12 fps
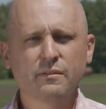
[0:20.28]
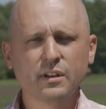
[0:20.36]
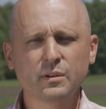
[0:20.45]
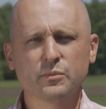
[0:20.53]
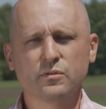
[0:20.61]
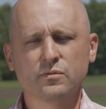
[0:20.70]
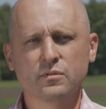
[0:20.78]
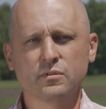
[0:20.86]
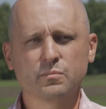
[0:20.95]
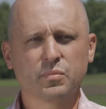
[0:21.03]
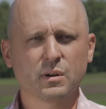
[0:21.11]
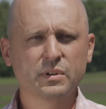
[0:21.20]
Поговорим
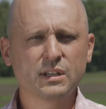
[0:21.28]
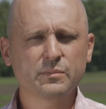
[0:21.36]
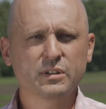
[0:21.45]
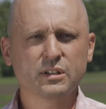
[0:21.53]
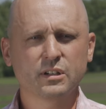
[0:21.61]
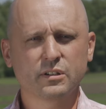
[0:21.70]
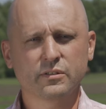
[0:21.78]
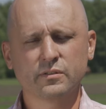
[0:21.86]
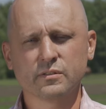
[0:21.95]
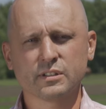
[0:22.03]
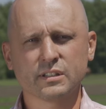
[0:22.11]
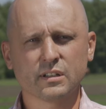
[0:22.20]
о проблемах,
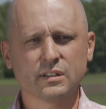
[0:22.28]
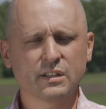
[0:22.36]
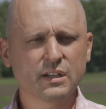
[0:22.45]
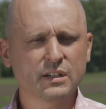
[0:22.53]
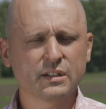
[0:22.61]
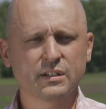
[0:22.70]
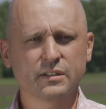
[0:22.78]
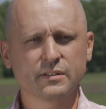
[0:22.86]
о сортах